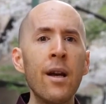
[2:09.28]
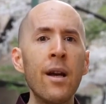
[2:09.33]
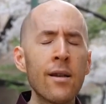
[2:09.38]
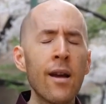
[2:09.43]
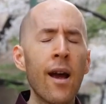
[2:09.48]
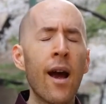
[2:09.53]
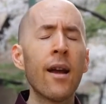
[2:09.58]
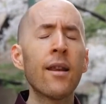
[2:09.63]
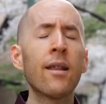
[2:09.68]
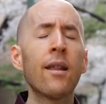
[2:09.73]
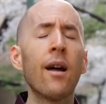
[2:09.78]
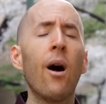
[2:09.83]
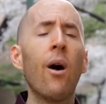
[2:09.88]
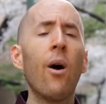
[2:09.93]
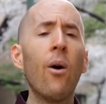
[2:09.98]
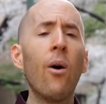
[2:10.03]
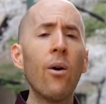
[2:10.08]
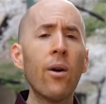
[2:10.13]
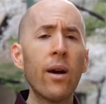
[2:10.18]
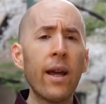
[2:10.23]
Então
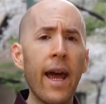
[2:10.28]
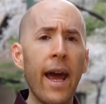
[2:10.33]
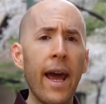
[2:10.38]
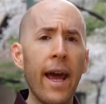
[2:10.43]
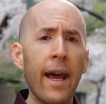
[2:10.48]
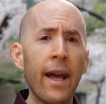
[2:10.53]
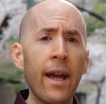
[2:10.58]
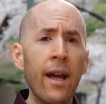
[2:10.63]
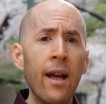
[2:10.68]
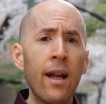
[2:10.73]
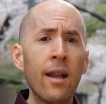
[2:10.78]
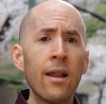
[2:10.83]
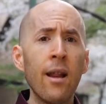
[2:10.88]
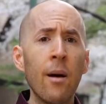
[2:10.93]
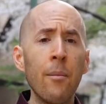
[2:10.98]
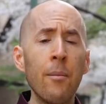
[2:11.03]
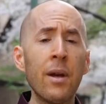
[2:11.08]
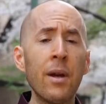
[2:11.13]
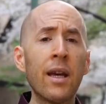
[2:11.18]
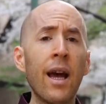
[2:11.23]
pensei que tudo
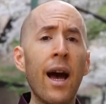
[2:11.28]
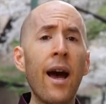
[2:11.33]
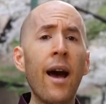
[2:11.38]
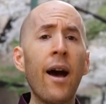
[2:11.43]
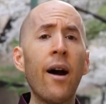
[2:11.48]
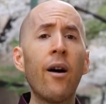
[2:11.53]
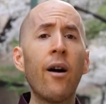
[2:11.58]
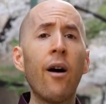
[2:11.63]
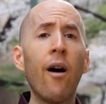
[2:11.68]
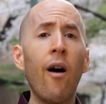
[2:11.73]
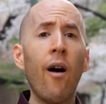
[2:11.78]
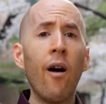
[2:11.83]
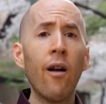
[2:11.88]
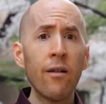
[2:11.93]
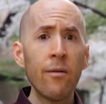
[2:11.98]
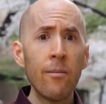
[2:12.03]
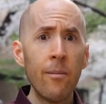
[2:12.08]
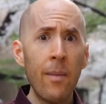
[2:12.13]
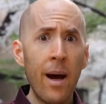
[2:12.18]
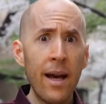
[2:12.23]
bem, Deixe-me
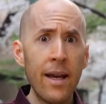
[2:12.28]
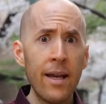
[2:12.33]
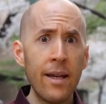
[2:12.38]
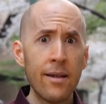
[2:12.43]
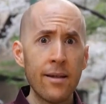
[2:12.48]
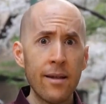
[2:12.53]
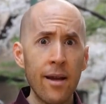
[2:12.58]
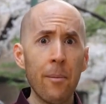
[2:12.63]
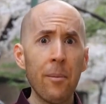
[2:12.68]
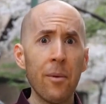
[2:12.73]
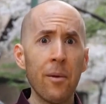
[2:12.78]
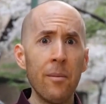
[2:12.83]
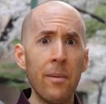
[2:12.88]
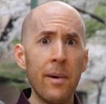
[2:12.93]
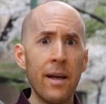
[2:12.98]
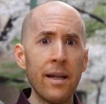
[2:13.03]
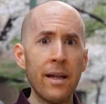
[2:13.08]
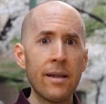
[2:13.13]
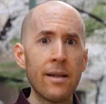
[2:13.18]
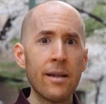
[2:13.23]
cortar todos os meus
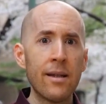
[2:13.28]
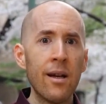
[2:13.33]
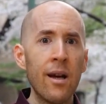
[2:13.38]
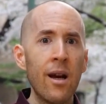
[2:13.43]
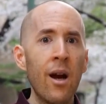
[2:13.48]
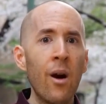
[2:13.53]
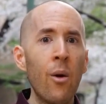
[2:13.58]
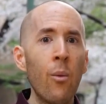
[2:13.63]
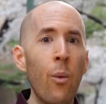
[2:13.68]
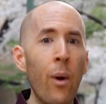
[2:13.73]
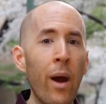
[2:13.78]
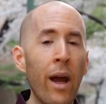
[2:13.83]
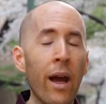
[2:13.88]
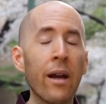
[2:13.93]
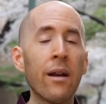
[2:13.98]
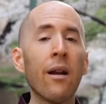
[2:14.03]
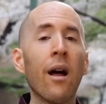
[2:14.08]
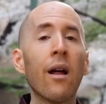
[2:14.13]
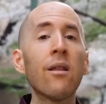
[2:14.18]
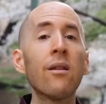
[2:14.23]
suplementos,
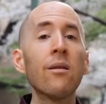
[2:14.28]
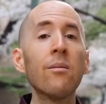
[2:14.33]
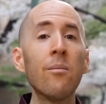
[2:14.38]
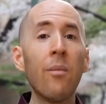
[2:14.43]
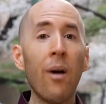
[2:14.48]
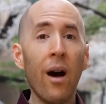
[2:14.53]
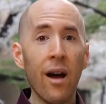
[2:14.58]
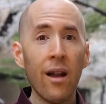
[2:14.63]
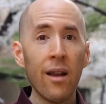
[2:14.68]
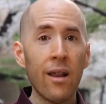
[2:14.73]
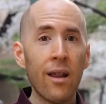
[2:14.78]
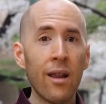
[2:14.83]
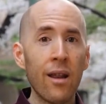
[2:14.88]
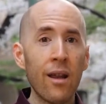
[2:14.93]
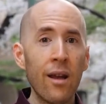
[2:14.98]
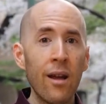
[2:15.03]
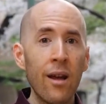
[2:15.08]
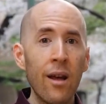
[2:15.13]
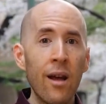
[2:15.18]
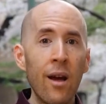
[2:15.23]
espere mais um
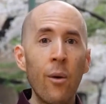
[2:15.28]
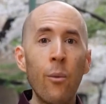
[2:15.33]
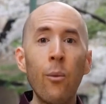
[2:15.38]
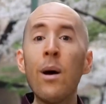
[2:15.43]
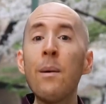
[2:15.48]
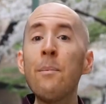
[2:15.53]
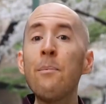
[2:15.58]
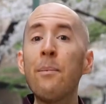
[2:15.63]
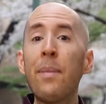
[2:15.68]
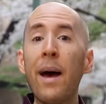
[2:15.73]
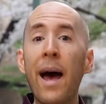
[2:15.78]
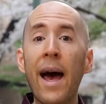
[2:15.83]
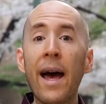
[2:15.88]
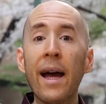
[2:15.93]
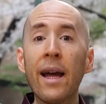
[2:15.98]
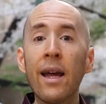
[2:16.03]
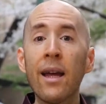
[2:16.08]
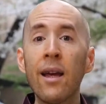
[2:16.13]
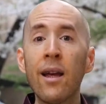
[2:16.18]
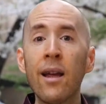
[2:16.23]
mês, voltei,
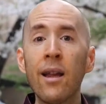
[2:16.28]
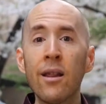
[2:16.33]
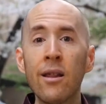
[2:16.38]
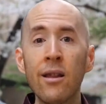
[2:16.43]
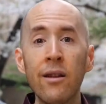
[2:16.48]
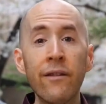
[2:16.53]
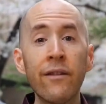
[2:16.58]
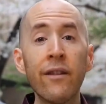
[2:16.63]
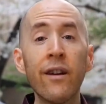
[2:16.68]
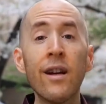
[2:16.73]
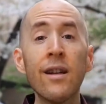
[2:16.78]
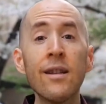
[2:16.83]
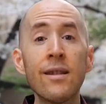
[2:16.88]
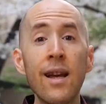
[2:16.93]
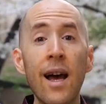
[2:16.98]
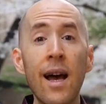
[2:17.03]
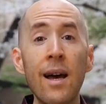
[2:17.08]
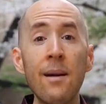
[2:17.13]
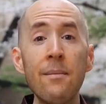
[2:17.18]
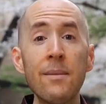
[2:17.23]
as enzimas
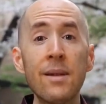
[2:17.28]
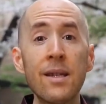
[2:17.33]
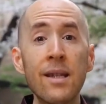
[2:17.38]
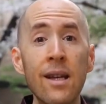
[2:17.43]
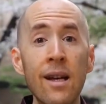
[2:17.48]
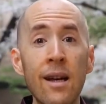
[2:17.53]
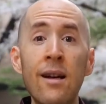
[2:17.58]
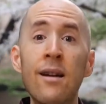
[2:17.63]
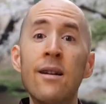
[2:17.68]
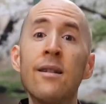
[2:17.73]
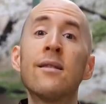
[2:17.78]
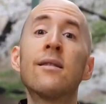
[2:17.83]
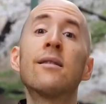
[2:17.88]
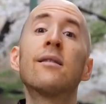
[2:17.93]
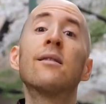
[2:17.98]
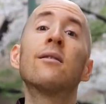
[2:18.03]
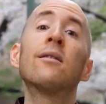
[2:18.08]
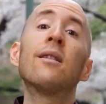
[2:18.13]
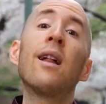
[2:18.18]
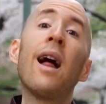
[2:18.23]
hepáticas ainda
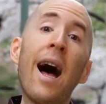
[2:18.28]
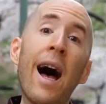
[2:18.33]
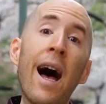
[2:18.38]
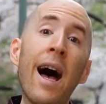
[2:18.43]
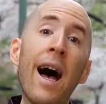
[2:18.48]
altas.